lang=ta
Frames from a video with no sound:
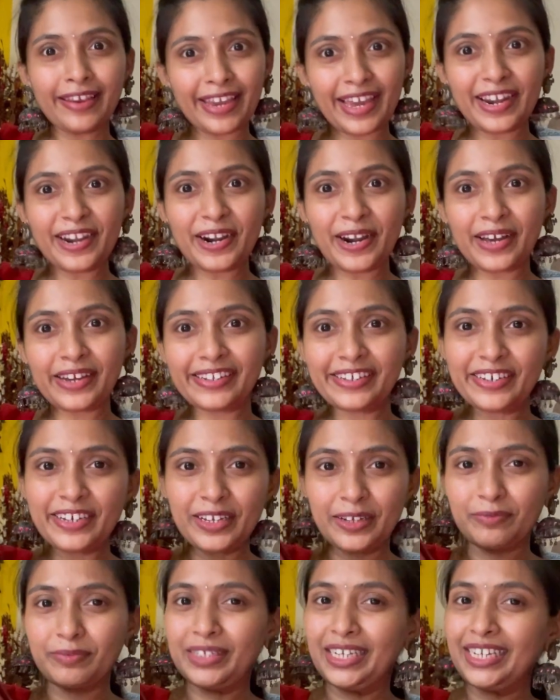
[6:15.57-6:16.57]
என்னடா இது
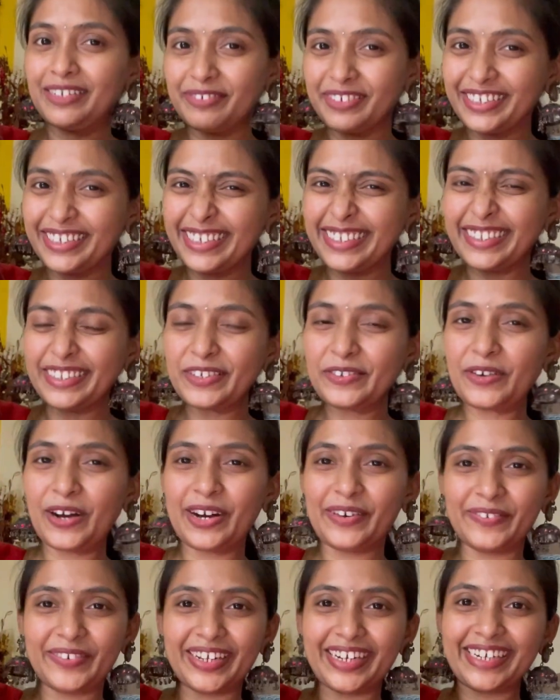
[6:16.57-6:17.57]
ஹிந்துவா
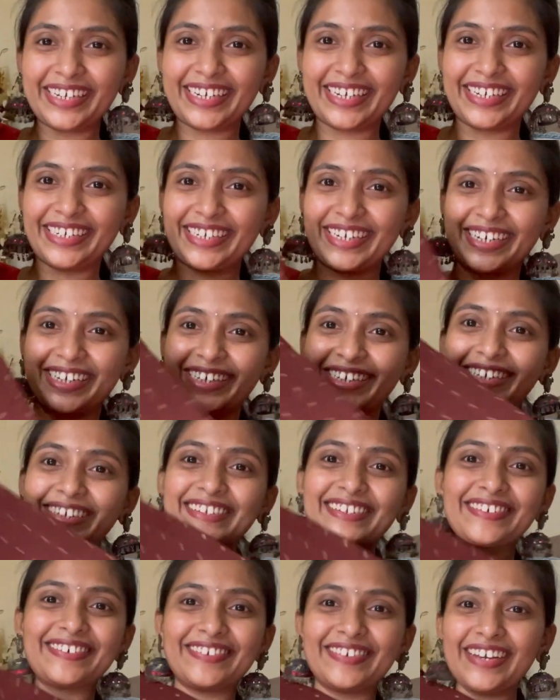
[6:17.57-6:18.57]
அப்படிலாம் கேட்டாங்க
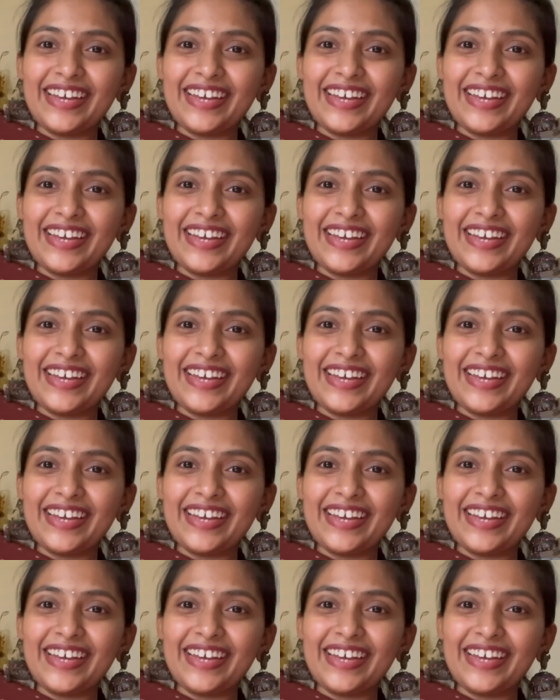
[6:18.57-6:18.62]
ஸோ